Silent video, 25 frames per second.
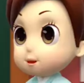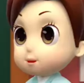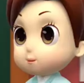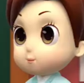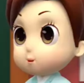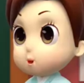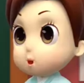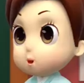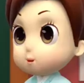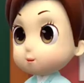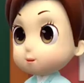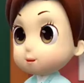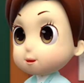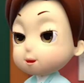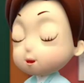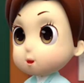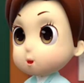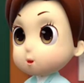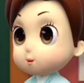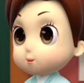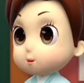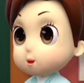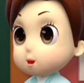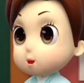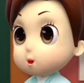Câu hỏi của
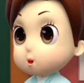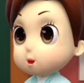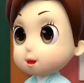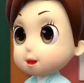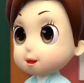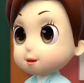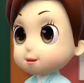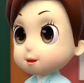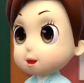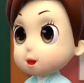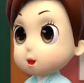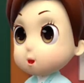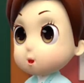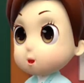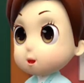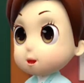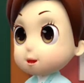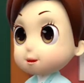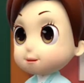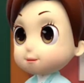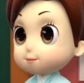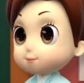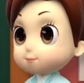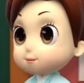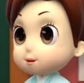Chip rất hay.
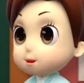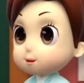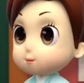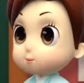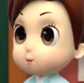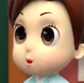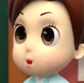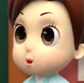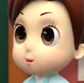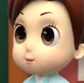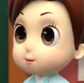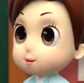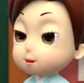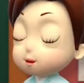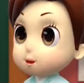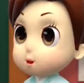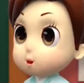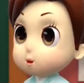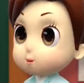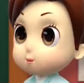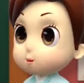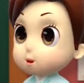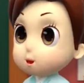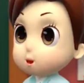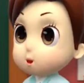Để trả lời
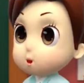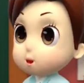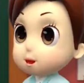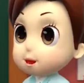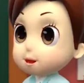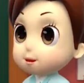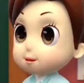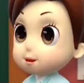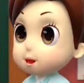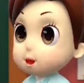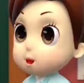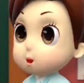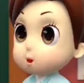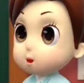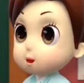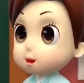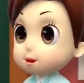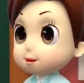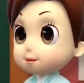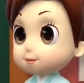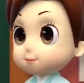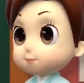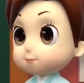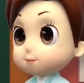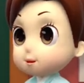được, chúng ta
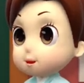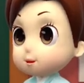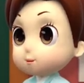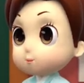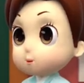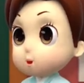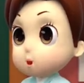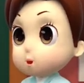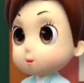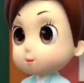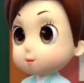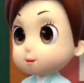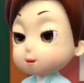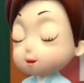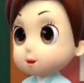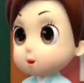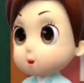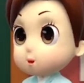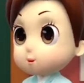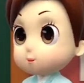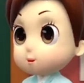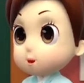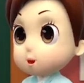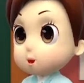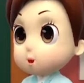cùng nhìn lên bảng.
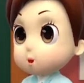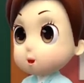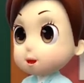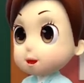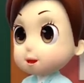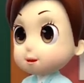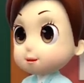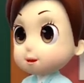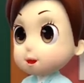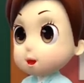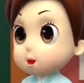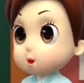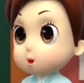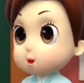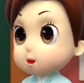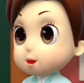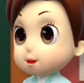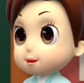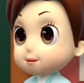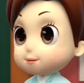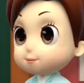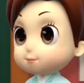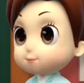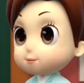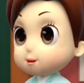Cô có hai
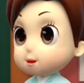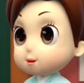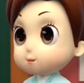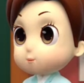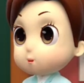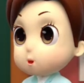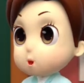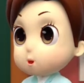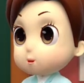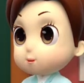ví dụ.